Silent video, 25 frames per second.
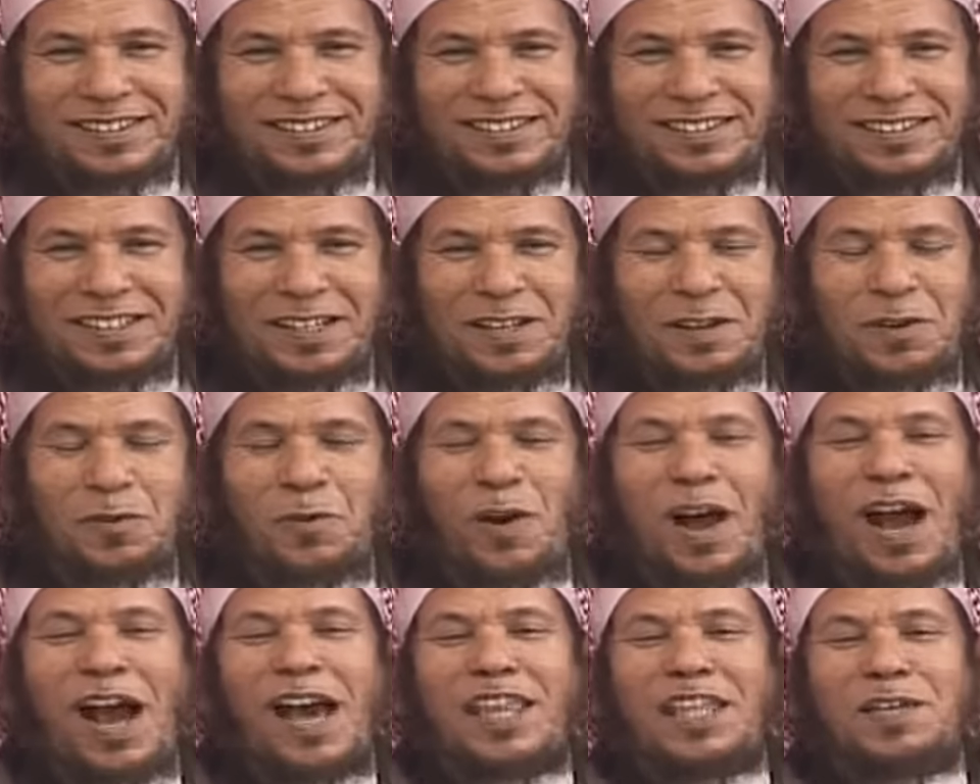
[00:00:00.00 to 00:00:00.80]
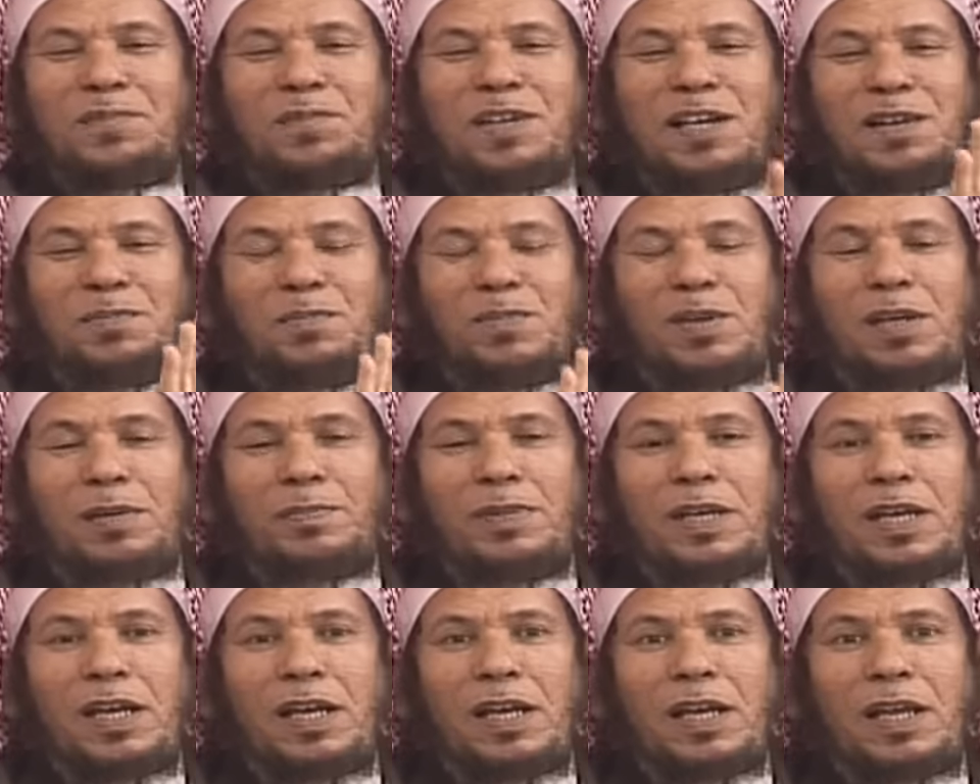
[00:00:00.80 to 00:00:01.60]
سبحان الله وهذه من الـ
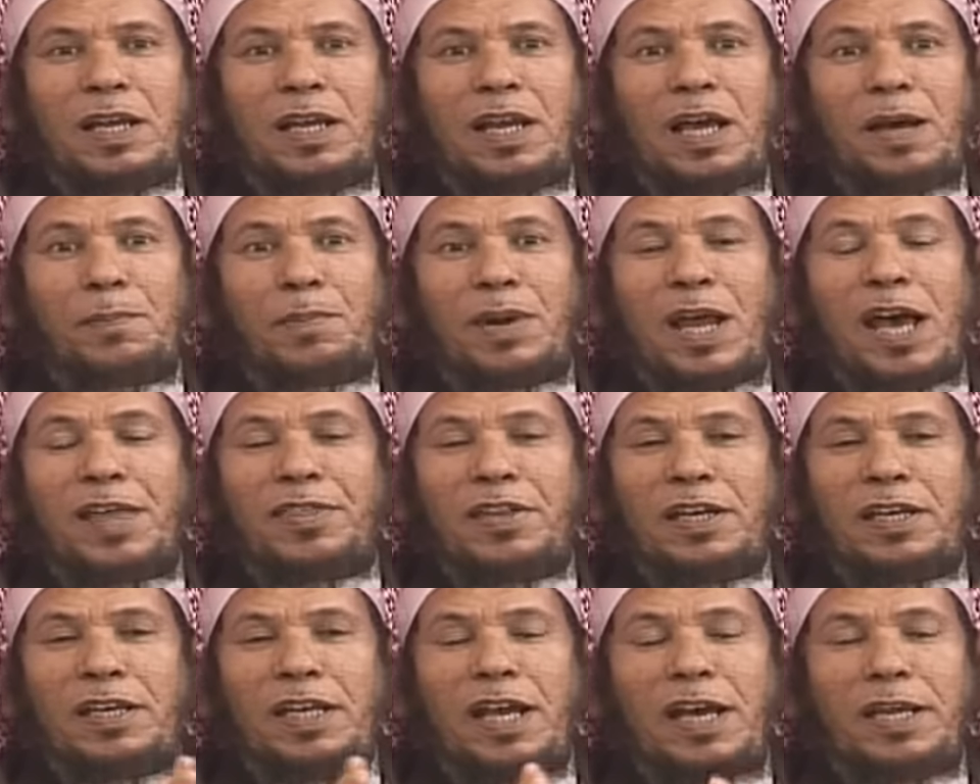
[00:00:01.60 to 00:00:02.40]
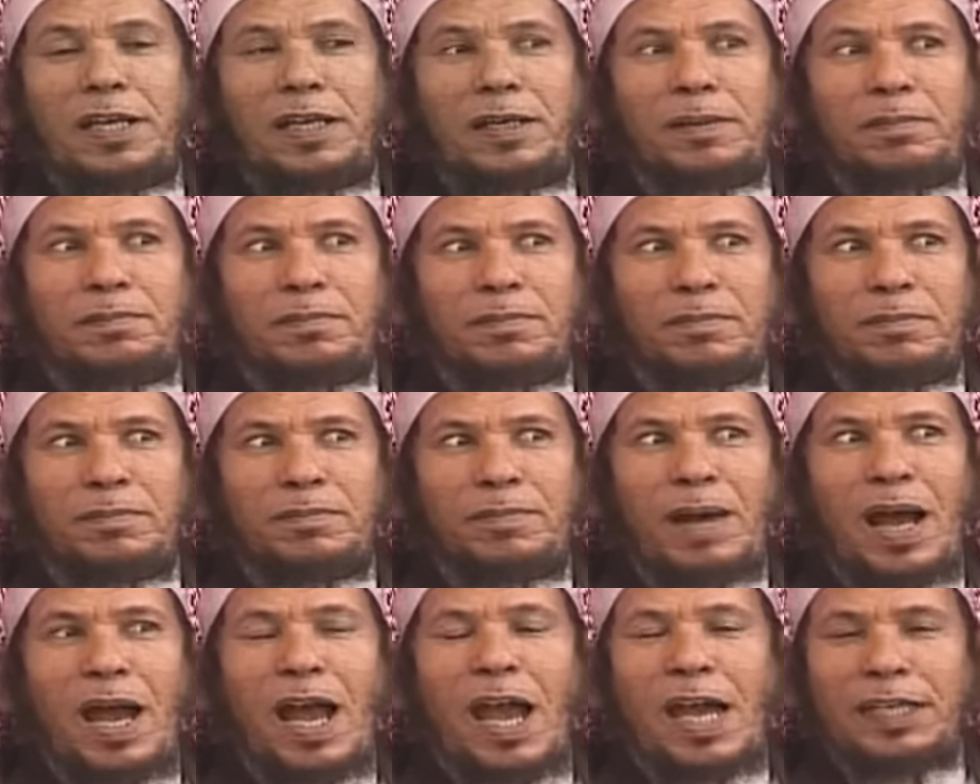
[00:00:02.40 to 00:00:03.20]
من ال الامراض اللي يعني
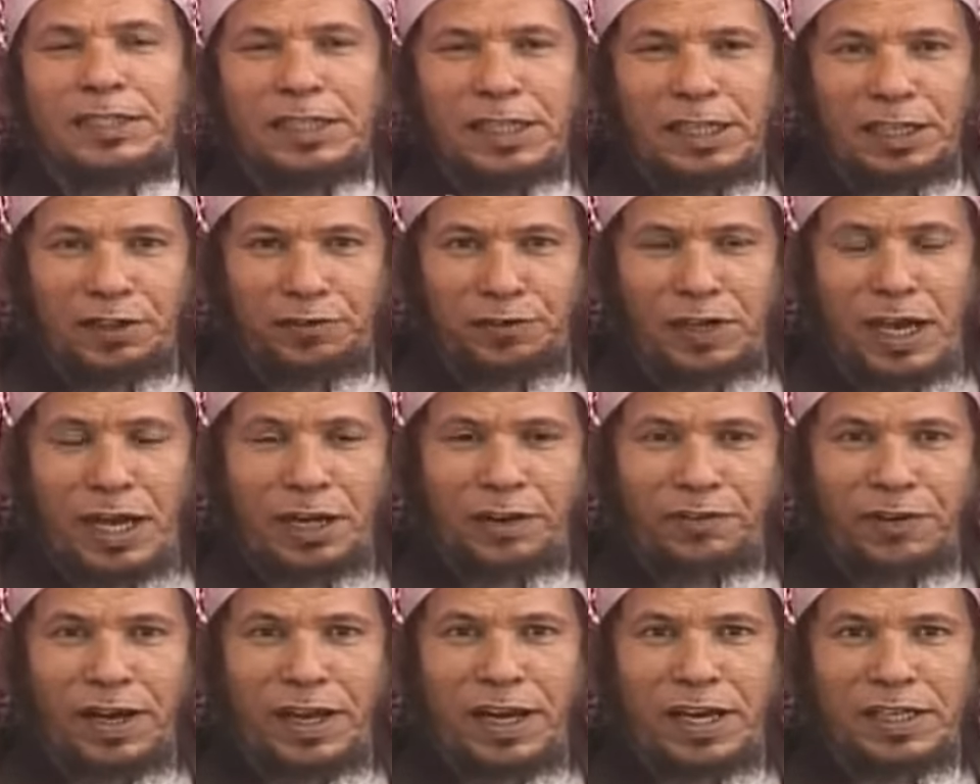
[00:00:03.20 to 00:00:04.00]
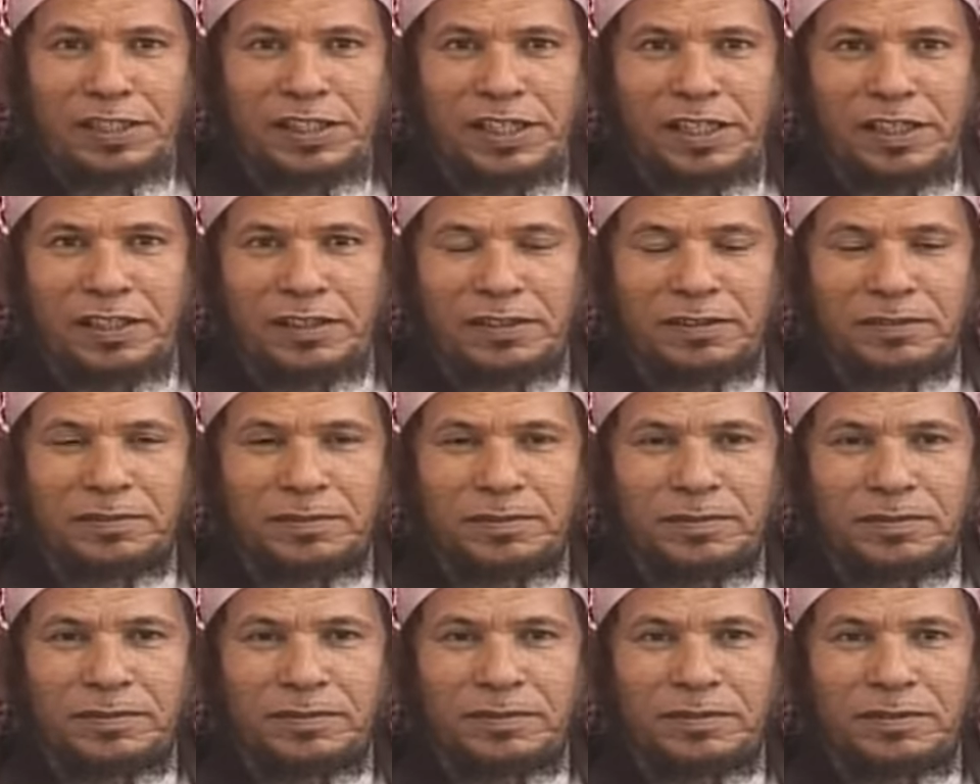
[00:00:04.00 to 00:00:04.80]
ما احد يعرف عنها شيء
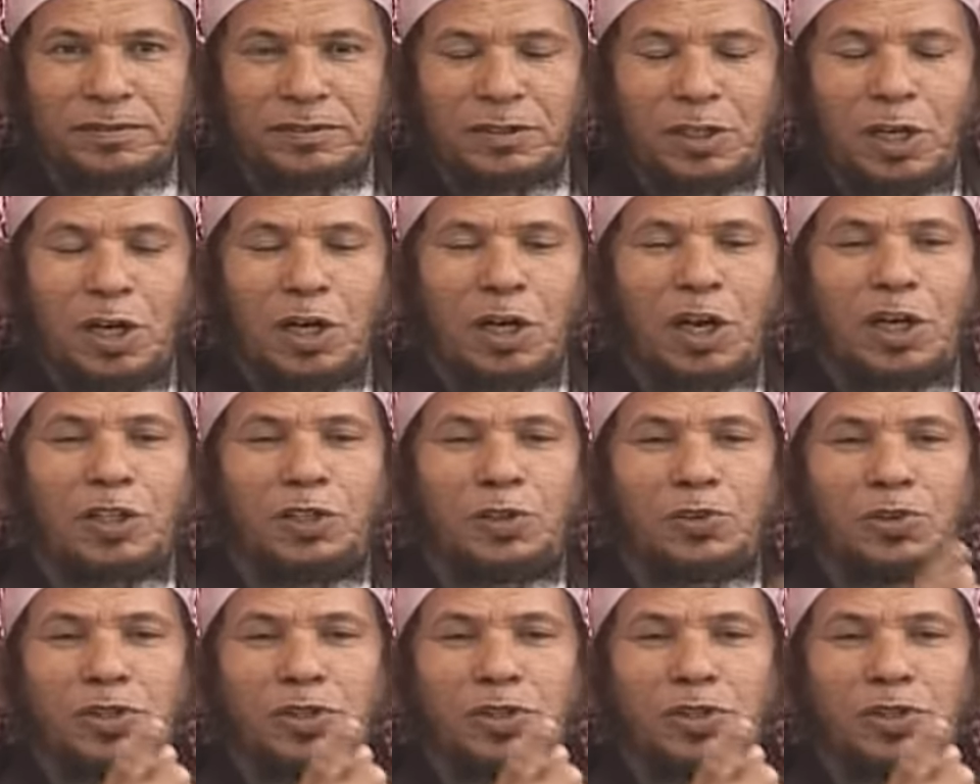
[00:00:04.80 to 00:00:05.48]
قد نعم.